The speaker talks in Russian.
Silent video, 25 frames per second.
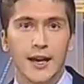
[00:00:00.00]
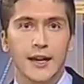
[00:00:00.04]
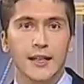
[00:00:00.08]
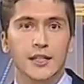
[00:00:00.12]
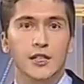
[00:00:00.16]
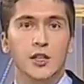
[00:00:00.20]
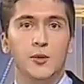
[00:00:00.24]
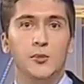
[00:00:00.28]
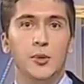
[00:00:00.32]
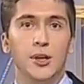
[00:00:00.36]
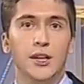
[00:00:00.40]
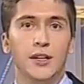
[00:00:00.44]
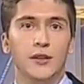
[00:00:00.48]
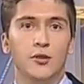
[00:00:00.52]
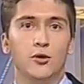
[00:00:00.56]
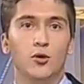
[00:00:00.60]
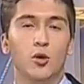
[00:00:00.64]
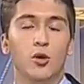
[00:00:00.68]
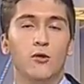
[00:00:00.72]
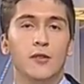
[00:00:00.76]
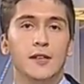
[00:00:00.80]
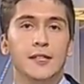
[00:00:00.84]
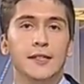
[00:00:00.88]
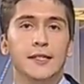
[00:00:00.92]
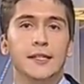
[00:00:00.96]
Теперь
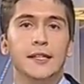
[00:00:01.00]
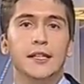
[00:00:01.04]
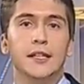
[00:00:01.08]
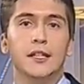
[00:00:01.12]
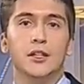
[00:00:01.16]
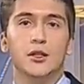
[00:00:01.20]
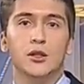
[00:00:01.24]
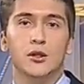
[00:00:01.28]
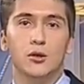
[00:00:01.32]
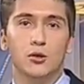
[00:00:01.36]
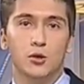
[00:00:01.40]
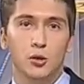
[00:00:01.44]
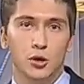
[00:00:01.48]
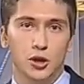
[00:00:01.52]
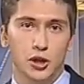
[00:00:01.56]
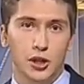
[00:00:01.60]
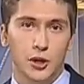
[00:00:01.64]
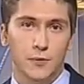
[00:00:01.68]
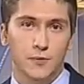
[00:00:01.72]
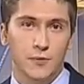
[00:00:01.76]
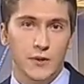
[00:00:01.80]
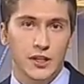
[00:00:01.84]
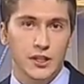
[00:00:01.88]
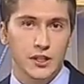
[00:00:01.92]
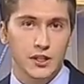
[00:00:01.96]
новости из Сочи.
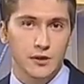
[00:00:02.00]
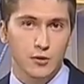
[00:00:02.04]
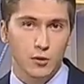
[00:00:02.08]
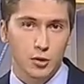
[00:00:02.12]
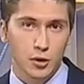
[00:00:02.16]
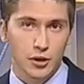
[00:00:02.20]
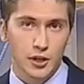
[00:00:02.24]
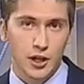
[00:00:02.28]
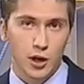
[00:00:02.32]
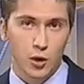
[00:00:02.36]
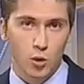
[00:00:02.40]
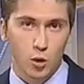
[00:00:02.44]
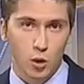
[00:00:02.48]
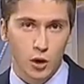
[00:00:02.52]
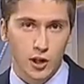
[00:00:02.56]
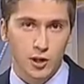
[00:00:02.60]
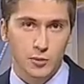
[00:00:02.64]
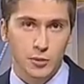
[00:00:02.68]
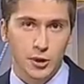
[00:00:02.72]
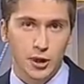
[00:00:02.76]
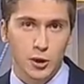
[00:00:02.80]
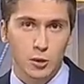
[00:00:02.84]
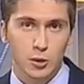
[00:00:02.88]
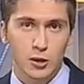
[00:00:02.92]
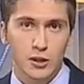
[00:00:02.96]
Сегодня город
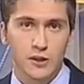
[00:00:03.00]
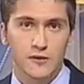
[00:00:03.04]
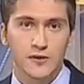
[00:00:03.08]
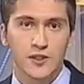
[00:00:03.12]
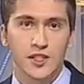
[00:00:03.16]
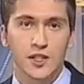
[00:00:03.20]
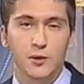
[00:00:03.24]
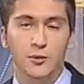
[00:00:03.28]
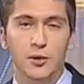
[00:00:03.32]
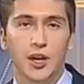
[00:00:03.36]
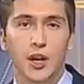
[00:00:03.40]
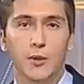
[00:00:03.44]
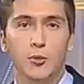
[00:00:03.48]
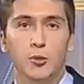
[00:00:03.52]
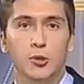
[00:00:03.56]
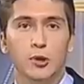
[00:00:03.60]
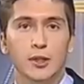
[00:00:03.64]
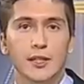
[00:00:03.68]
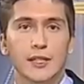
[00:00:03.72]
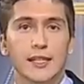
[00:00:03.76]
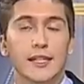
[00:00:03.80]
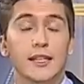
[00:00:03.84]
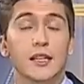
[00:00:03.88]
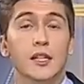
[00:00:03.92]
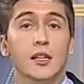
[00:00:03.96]
приходит в себя
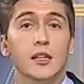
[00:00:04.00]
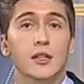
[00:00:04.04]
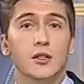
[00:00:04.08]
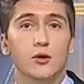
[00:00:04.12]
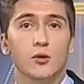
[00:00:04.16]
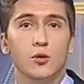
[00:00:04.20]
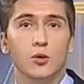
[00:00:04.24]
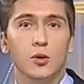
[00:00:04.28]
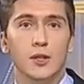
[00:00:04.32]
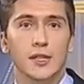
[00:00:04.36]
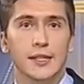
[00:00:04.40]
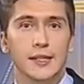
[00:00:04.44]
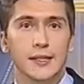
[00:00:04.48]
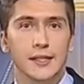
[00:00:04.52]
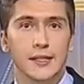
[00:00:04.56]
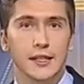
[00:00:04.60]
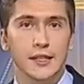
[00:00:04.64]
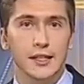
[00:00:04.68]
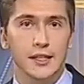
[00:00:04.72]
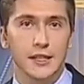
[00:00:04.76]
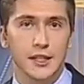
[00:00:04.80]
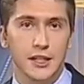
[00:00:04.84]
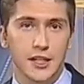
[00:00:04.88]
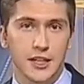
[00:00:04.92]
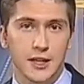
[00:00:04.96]
после разгула
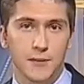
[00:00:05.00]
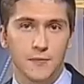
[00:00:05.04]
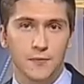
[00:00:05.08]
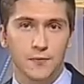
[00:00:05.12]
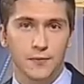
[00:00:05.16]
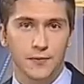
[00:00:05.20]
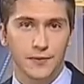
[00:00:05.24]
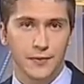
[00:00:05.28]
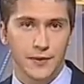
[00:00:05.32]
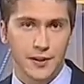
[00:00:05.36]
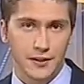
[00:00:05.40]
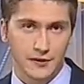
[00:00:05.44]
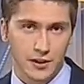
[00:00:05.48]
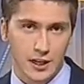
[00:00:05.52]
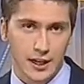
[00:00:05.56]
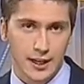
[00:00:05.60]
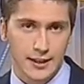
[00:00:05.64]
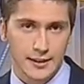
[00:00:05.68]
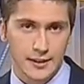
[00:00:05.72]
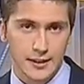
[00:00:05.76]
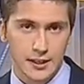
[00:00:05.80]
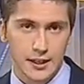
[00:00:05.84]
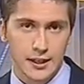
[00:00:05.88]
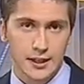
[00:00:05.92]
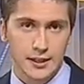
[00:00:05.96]
стихии. На
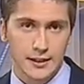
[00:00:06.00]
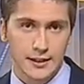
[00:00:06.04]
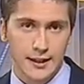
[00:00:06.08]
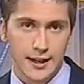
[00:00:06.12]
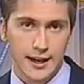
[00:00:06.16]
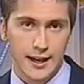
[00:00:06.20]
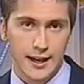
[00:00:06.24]
выходных на